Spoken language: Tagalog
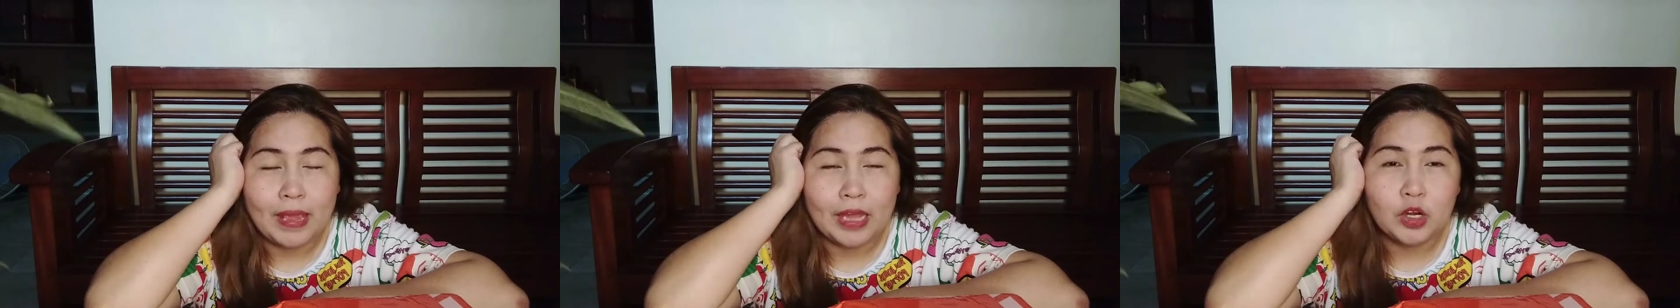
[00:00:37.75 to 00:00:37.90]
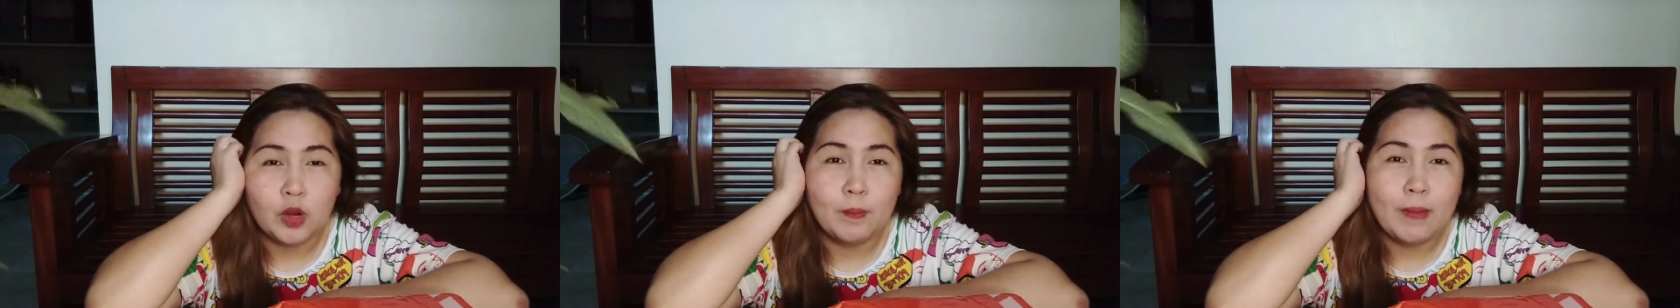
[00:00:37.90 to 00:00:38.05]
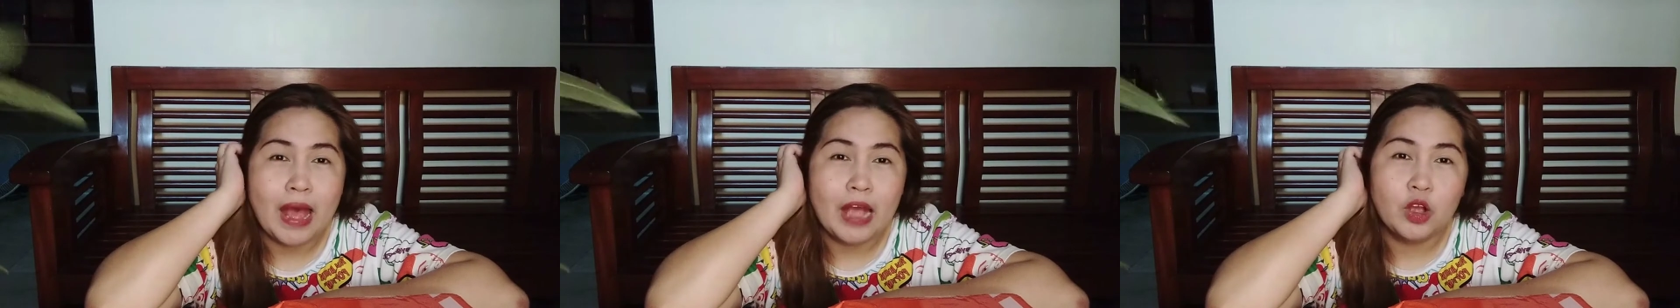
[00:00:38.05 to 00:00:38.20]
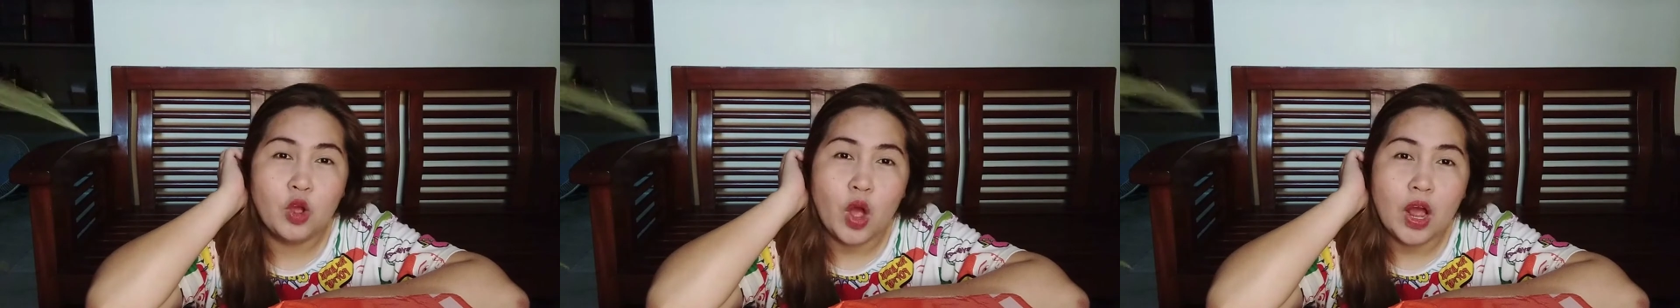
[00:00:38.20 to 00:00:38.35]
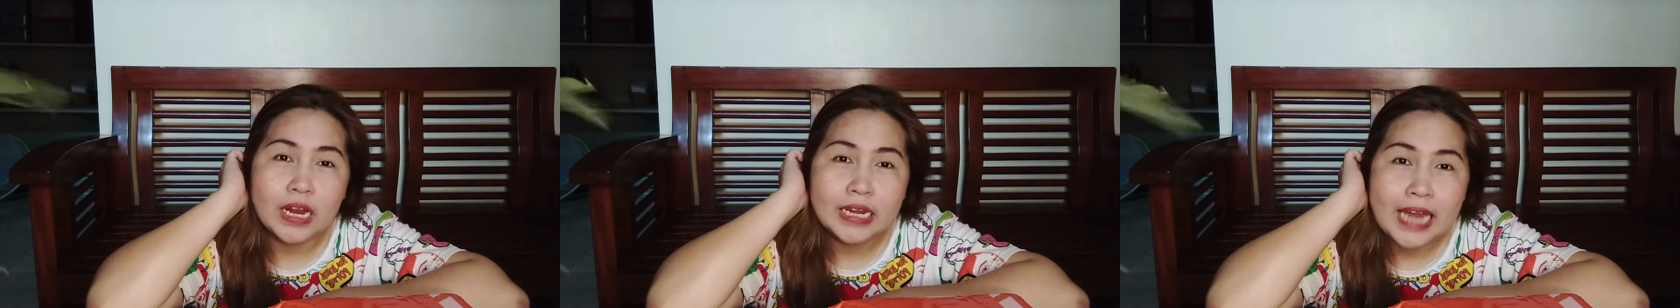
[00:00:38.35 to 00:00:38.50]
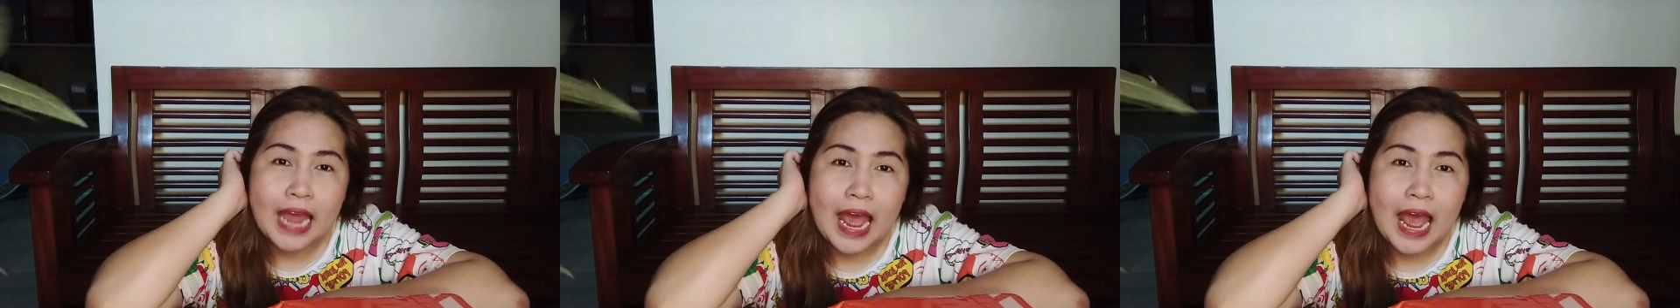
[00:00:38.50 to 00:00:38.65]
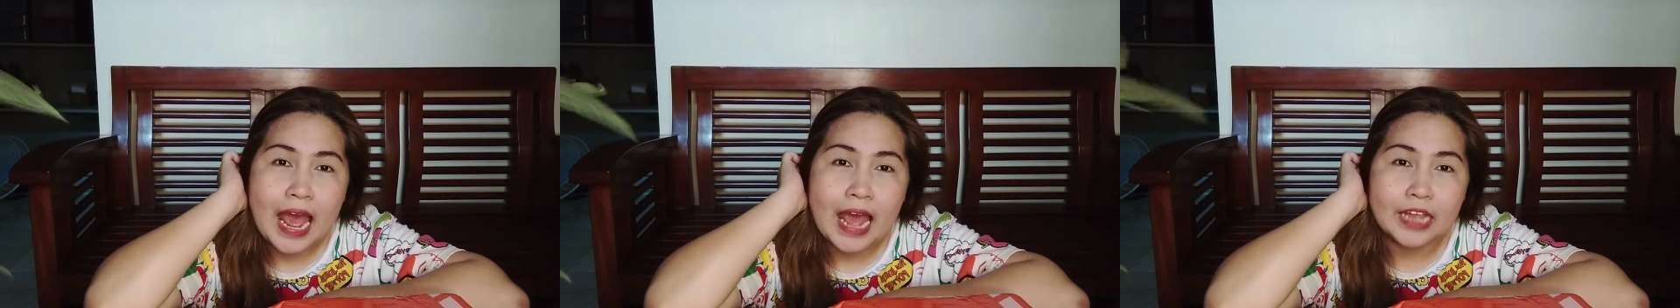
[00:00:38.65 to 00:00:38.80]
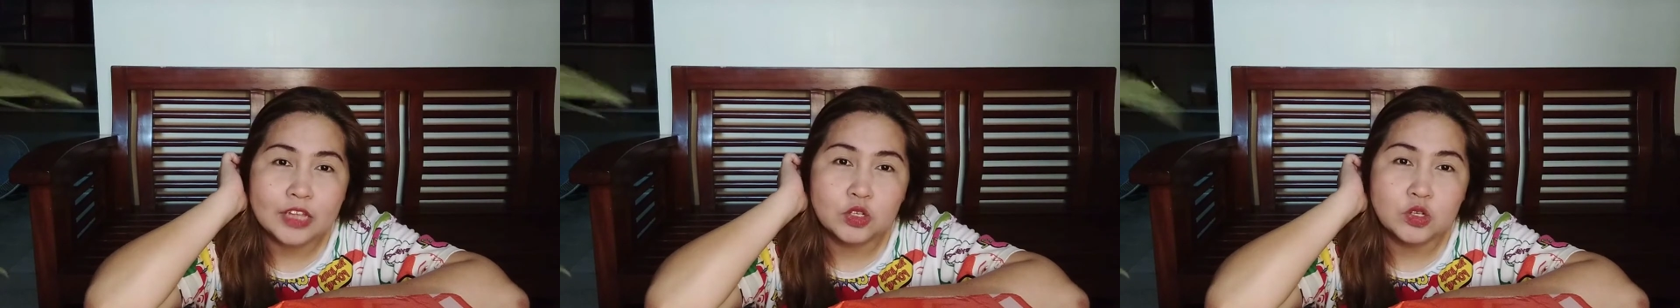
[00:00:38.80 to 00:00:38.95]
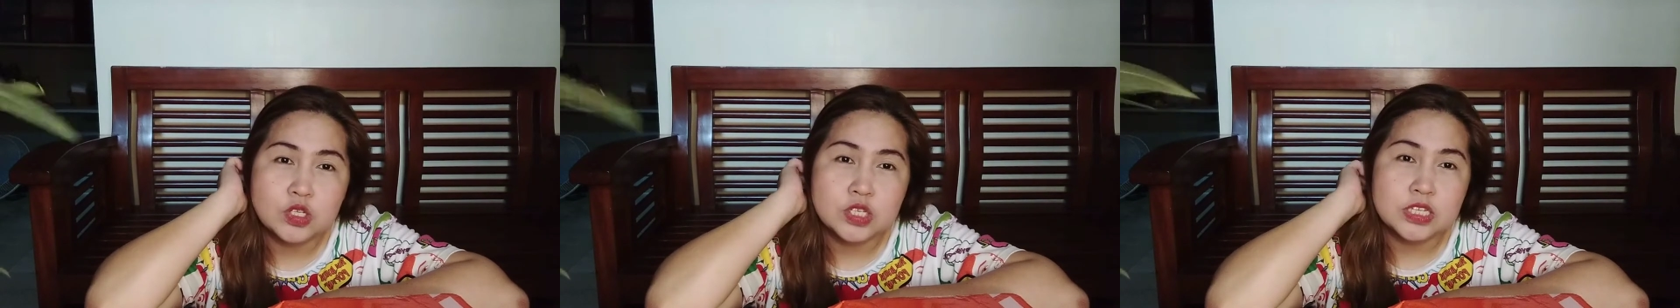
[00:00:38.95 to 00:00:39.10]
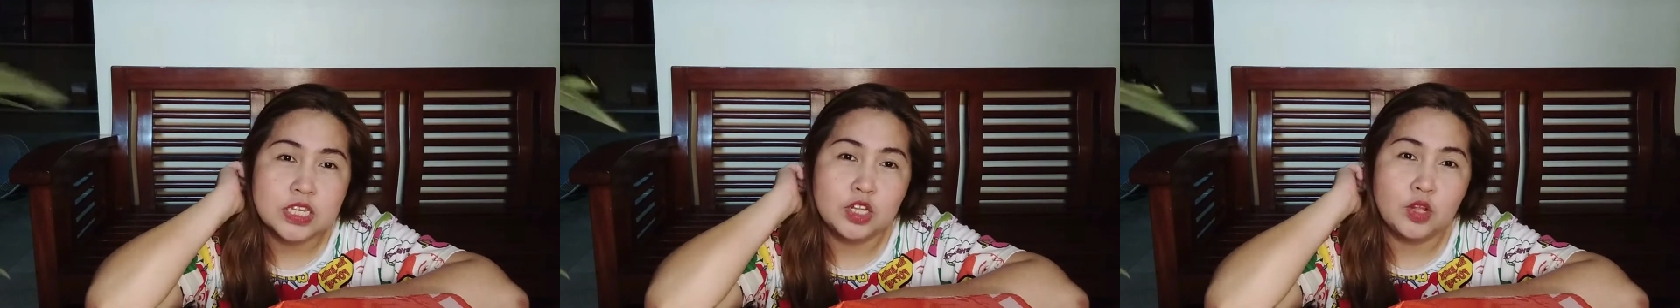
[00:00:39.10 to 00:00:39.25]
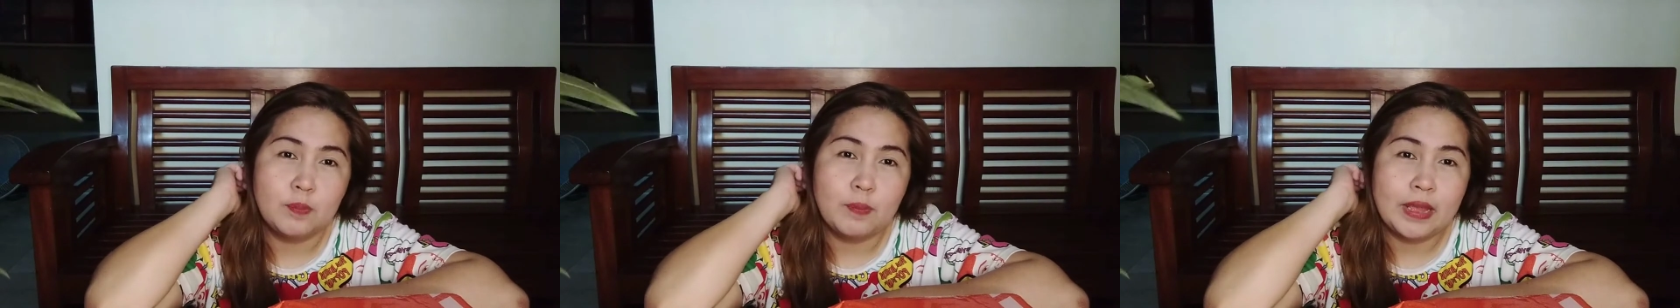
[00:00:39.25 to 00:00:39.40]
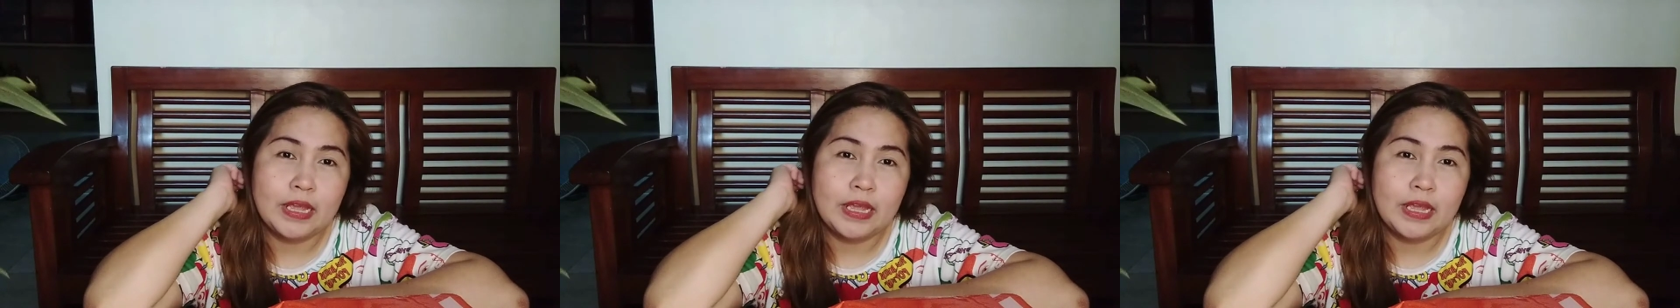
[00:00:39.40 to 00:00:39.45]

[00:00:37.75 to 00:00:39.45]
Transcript: Pero bago ang lahat, kung sino